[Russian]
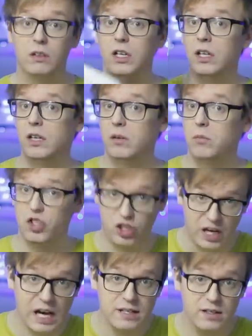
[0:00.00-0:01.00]
или
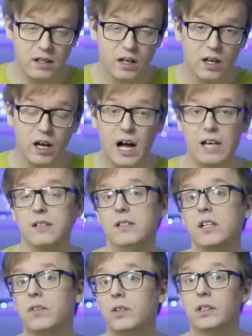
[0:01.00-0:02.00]
Мечтатель,
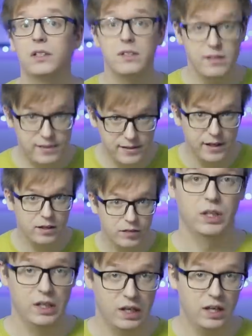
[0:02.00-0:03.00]
ориентированный на
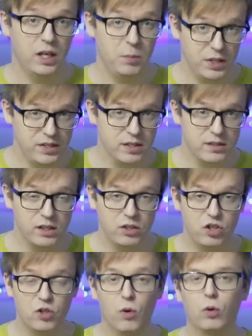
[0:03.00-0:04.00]
детей, или Мединский
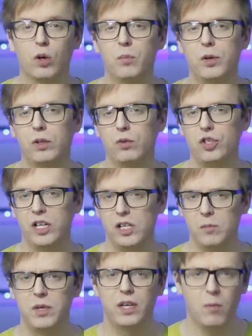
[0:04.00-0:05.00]
ничего кроме
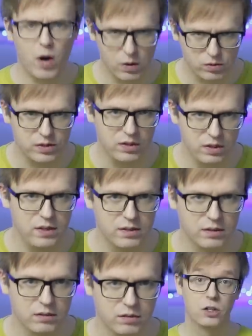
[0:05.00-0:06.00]
приключений Микки Мауса не
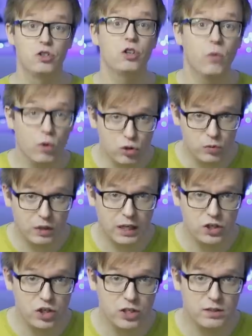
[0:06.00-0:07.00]
видел. Чего уж
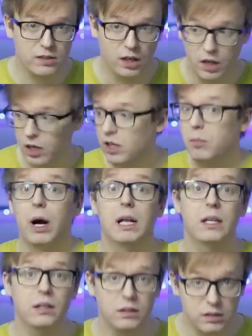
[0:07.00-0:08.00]
мелочиться, и
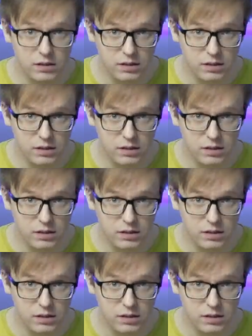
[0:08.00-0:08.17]
балет для